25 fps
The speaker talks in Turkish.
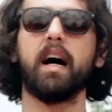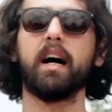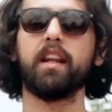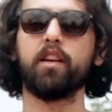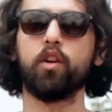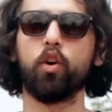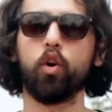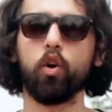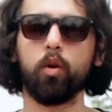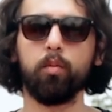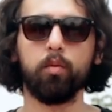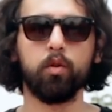
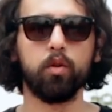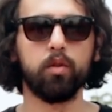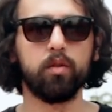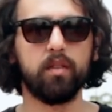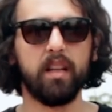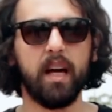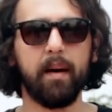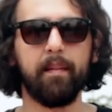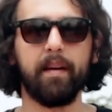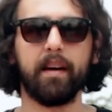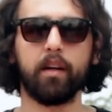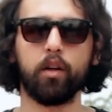Yani
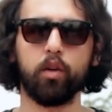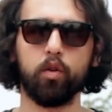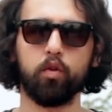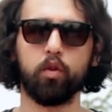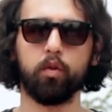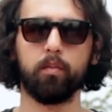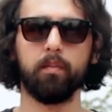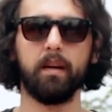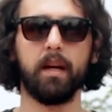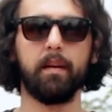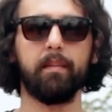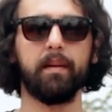yorumunuz hemen
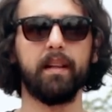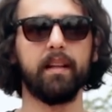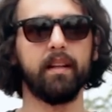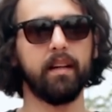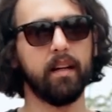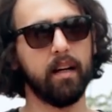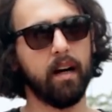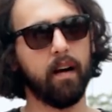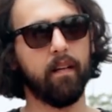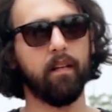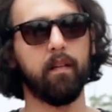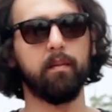
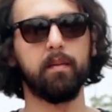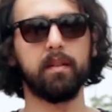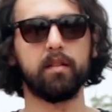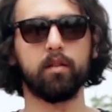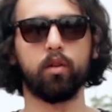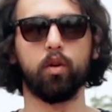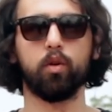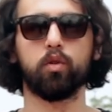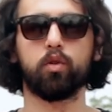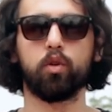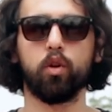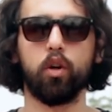gözükmeyebilir ama
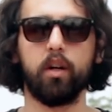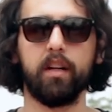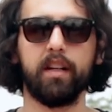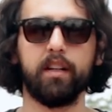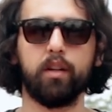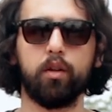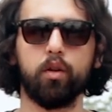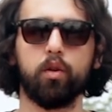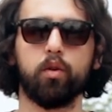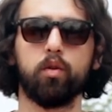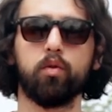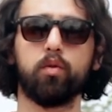biz kontrol
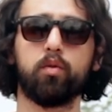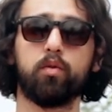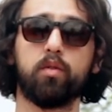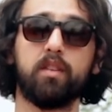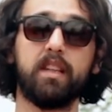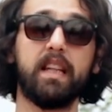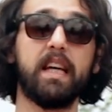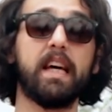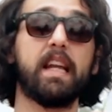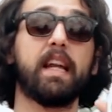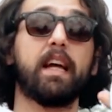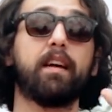ediyoruz
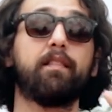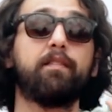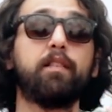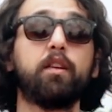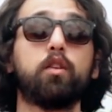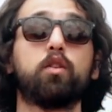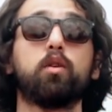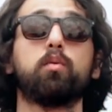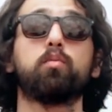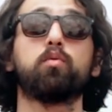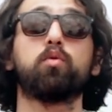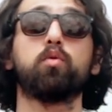diyerek
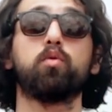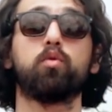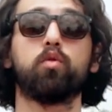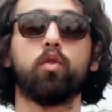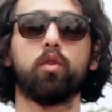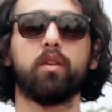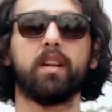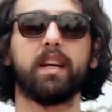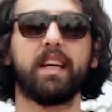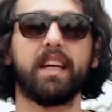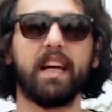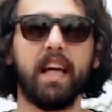videomuzun
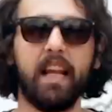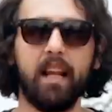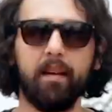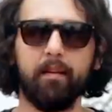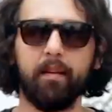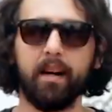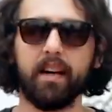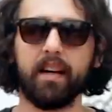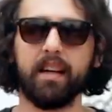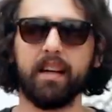sonuna gelelim